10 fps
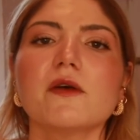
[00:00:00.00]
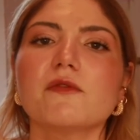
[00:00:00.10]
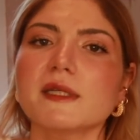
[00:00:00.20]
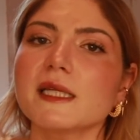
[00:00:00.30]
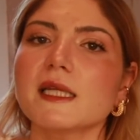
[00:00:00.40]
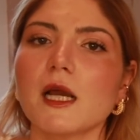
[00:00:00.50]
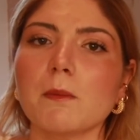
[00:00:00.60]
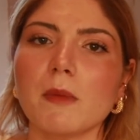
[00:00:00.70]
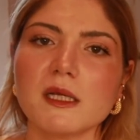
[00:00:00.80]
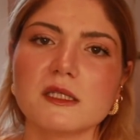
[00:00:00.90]
vanilya,
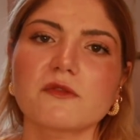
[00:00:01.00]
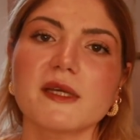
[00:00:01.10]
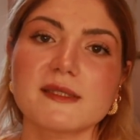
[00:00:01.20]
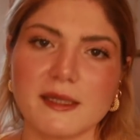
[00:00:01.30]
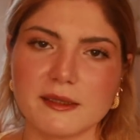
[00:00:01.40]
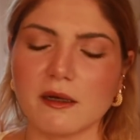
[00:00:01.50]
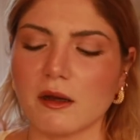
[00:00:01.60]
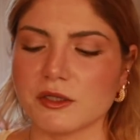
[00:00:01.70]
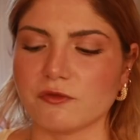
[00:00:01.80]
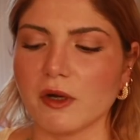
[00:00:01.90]
mask ve sedir
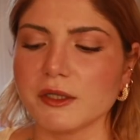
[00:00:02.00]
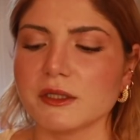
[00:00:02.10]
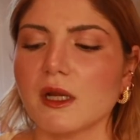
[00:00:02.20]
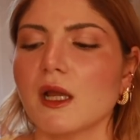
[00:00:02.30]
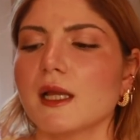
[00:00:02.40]
ağacı var.